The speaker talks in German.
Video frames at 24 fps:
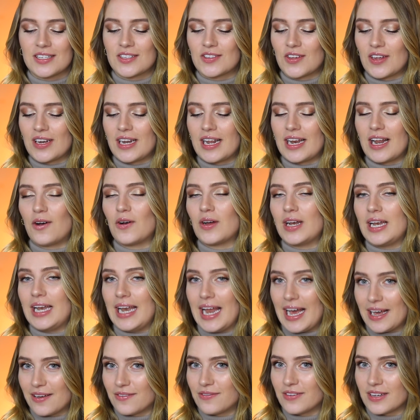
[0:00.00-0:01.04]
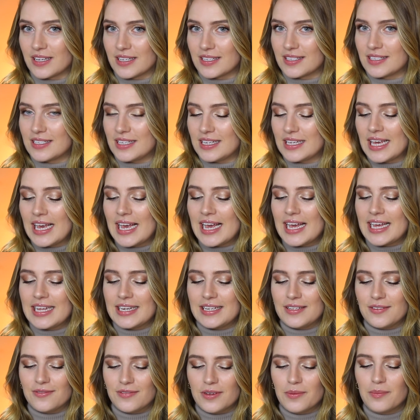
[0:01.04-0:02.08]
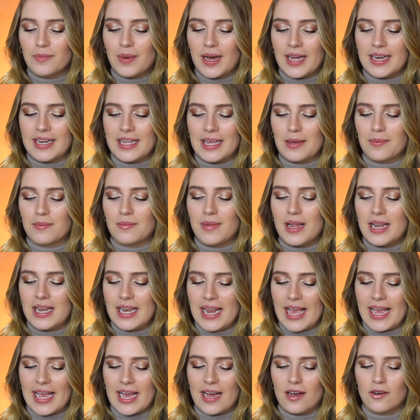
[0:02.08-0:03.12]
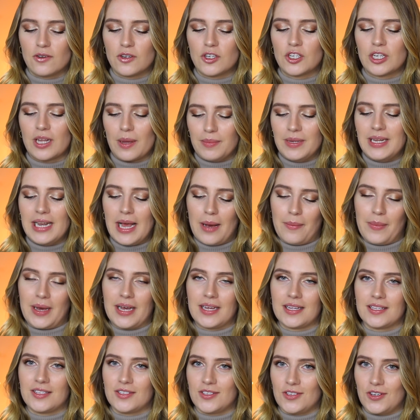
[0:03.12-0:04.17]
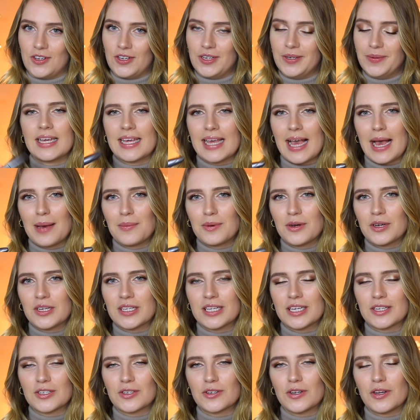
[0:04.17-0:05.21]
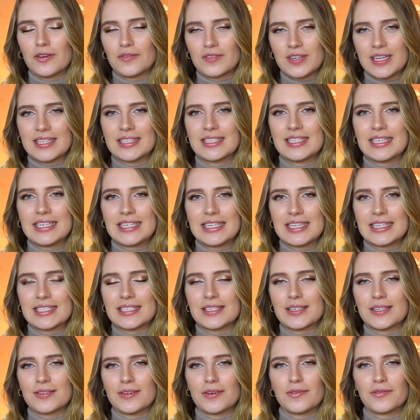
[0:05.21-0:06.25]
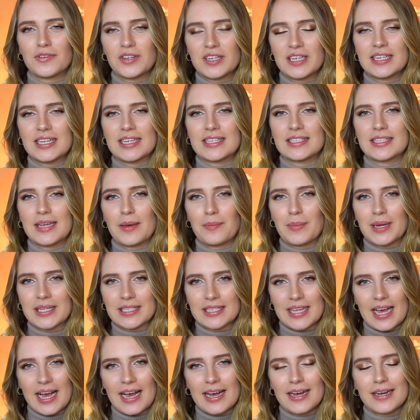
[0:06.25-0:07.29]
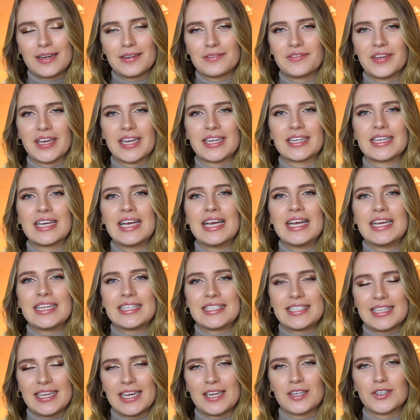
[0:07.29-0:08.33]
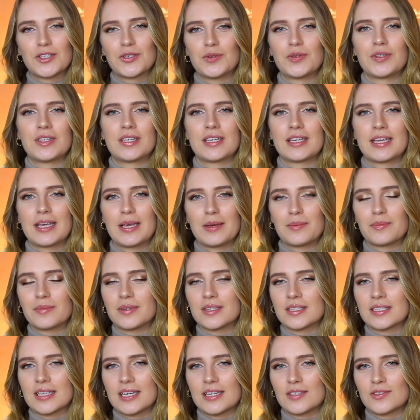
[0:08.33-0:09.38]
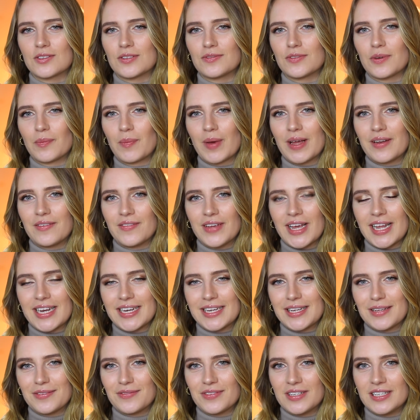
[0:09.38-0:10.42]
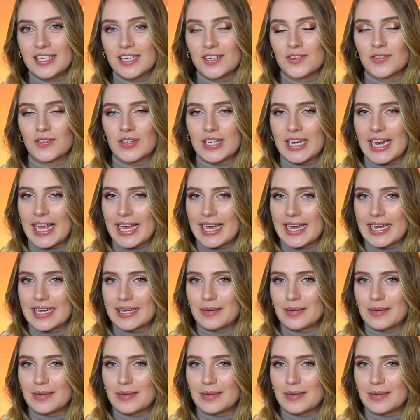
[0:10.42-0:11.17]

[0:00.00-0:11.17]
sondern auch langfristig die Wimpern eben länger und stabiler machen soll. Ich habe euch ja schon öfter erzählt, dass ich finde, dass der Mascara-Effekt sehr schön gegeben ist. Also die Wimpern werden definiert und länger